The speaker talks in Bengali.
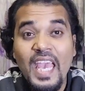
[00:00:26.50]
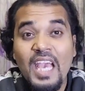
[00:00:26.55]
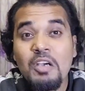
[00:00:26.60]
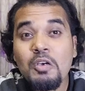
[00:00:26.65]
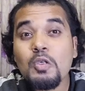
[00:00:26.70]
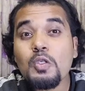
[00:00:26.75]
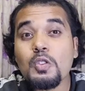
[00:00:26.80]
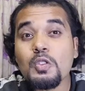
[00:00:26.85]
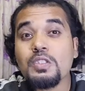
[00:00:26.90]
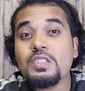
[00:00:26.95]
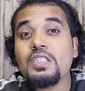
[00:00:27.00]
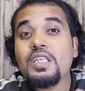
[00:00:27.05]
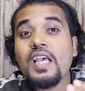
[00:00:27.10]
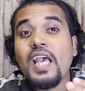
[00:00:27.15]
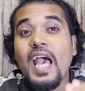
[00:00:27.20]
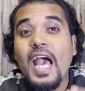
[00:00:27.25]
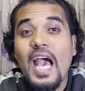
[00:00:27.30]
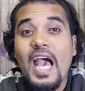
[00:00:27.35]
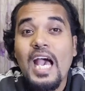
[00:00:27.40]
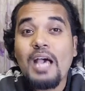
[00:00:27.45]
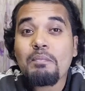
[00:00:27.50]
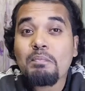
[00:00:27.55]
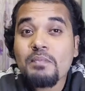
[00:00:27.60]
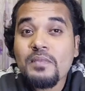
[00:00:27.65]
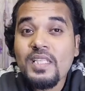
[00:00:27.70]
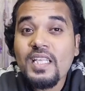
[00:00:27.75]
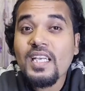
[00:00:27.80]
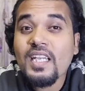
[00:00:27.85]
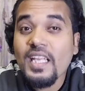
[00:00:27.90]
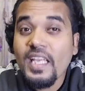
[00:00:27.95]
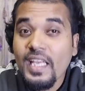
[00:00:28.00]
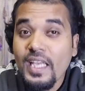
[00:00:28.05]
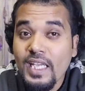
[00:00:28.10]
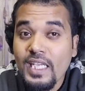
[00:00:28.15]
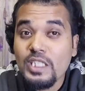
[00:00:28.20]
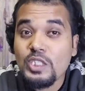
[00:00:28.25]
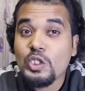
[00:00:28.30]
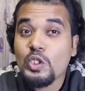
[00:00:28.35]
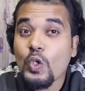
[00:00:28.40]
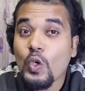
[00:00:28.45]
এখন আপনার
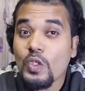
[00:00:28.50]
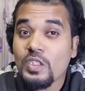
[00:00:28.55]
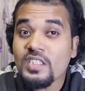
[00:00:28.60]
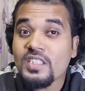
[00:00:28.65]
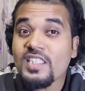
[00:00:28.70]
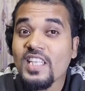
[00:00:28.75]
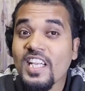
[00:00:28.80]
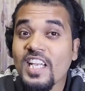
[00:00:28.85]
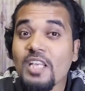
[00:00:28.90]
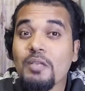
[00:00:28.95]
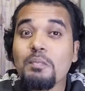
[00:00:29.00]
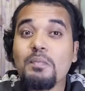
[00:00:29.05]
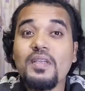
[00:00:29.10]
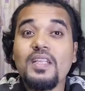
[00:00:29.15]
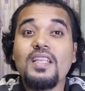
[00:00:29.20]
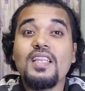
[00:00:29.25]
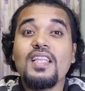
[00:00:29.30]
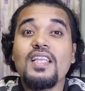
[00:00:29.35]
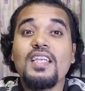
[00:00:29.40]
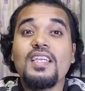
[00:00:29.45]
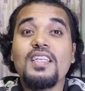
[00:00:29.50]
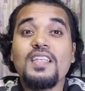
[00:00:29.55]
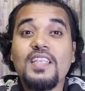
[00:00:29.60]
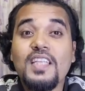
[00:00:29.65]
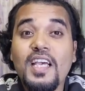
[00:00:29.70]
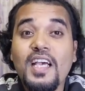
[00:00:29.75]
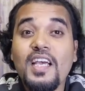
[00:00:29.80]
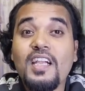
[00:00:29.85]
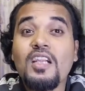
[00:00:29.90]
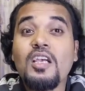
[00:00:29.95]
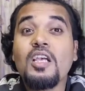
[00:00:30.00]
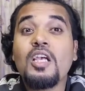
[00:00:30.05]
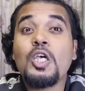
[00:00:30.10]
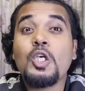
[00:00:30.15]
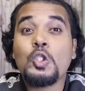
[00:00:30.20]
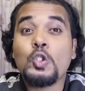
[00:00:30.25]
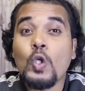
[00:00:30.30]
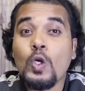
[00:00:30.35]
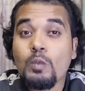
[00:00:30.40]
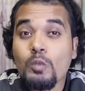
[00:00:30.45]
এই দশতলা বিল্ডিংটার
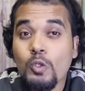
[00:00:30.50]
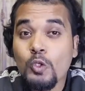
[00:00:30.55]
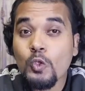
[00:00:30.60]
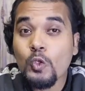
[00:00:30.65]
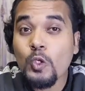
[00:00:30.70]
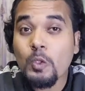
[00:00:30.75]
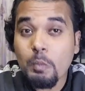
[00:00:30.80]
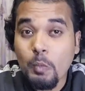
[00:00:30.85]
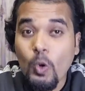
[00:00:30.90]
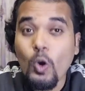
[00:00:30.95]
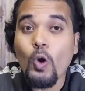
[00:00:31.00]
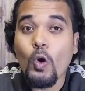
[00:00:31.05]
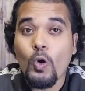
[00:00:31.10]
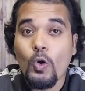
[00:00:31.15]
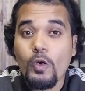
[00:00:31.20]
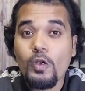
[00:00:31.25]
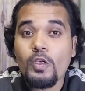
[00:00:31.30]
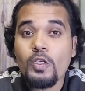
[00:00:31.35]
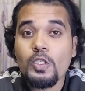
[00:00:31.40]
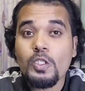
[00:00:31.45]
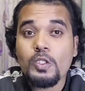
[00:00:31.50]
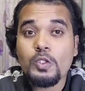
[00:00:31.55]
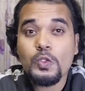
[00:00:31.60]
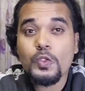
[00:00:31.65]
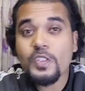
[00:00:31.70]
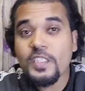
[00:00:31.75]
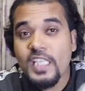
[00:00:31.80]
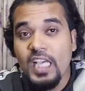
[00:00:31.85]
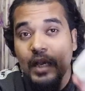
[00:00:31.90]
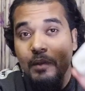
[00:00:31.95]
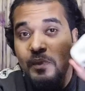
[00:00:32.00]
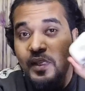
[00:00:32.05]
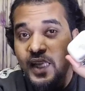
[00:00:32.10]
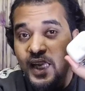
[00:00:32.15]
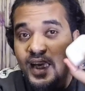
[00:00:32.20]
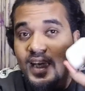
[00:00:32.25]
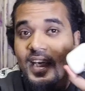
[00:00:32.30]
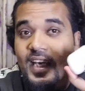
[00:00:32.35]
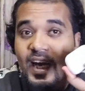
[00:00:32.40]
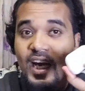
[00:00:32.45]
সমগ্র ভর যদি আমি
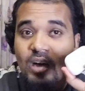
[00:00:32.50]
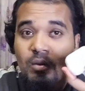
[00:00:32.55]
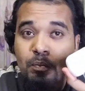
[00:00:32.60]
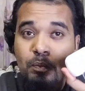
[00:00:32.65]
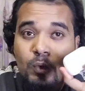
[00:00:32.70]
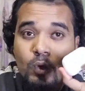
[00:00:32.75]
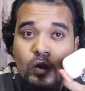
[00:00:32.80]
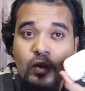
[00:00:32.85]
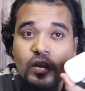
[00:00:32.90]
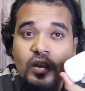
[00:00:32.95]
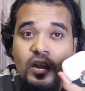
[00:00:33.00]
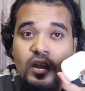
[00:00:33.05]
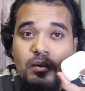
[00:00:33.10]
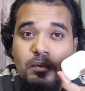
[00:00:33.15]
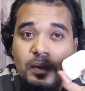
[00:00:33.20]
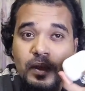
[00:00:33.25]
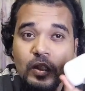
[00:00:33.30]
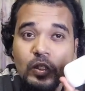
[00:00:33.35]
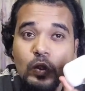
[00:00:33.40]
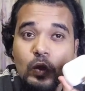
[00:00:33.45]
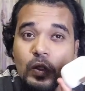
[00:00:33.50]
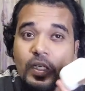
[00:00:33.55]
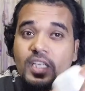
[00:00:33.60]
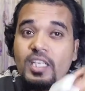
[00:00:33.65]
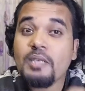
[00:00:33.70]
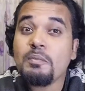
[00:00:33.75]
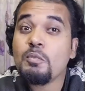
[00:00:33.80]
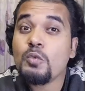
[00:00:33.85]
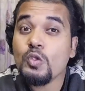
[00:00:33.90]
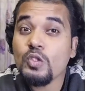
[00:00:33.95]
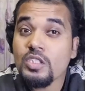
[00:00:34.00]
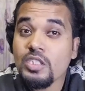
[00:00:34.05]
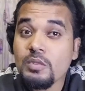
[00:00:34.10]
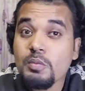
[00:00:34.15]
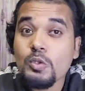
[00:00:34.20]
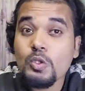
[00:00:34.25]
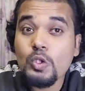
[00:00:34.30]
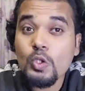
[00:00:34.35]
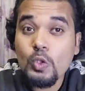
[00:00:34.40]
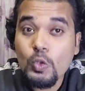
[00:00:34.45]
এই এয়ারপোর্টটার ভিতর এনে
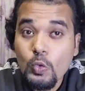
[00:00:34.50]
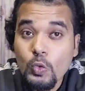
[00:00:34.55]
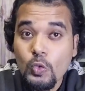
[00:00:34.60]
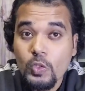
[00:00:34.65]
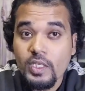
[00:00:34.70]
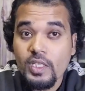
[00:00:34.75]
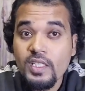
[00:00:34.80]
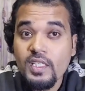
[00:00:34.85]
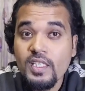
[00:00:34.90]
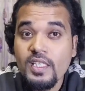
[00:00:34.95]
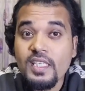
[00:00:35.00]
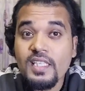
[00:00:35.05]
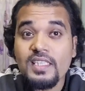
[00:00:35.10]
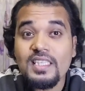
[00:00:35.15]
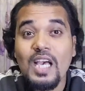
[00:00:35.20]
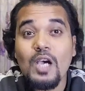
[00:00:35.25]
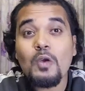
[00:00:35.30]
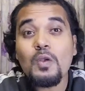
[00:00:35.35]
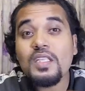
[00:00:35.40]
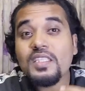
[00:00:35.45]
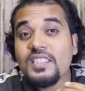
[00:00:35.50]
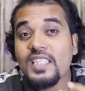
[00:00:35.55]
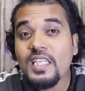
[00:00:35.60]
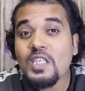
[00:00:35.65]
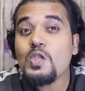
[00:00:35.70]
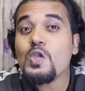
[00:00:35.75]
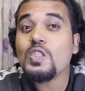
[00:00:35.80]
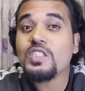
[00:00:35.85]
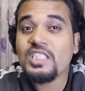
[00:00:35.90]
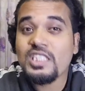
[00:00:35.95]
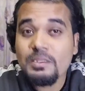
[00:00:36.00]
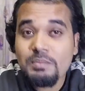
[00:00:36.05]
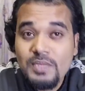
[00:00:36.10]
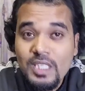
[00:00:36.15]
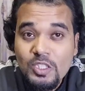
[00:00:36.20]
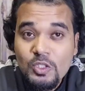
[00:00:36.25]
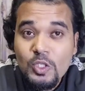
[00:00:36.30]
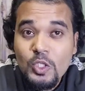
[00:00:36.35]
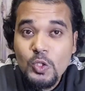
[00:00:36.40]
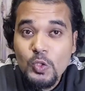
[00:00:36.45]
পঞ্জীভূত করি তাহলে যেই কনসেপ্টটা
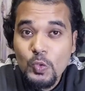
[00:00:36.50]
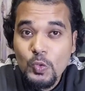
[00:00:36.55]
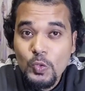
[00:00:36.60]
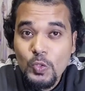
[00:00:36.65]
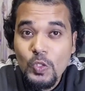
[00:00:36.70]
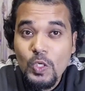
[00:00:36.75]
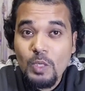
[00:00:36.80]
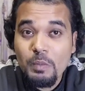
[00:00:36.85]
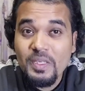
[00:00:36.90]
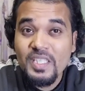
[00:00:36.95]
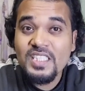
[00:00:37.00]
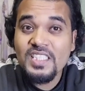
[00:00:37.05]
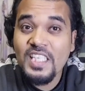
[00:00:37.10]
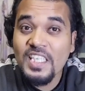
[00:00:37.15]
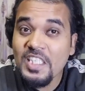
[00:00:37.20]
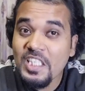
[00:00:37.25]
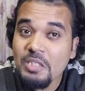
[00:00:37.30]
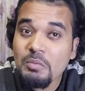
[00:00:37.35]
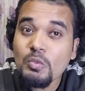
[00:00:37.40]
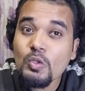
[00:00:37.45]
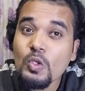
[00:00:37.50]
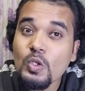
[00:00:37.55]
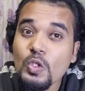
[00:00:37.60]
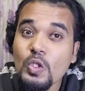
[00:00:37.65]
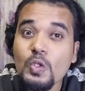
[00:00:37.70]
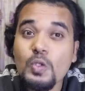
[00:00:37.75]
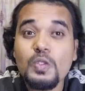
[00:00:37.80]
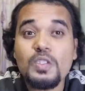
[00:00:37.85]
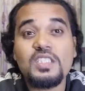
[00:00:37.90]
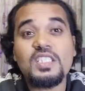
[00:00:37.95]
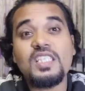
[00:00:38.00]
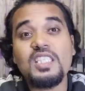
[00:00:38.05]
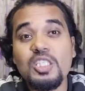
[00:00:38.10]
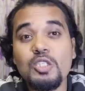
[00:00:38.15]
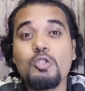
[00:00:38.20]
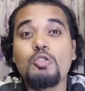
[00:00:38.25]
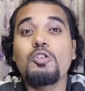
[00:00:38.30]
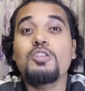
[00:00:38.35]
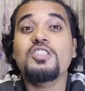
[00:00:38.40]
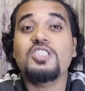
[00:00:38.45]
আসলে তৈরি হবে সেটি মূলত হচ্ছে
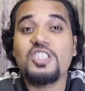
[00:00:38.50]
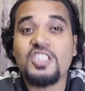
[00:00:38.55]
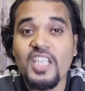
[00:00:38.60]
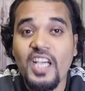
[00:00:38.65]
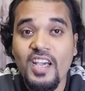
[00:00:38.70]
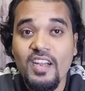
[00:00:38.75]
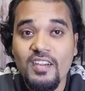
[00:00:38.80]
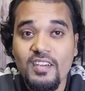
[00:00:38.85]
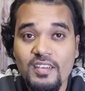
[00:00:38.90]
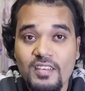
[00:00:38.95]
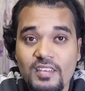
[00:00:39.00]
নিউটন স্টার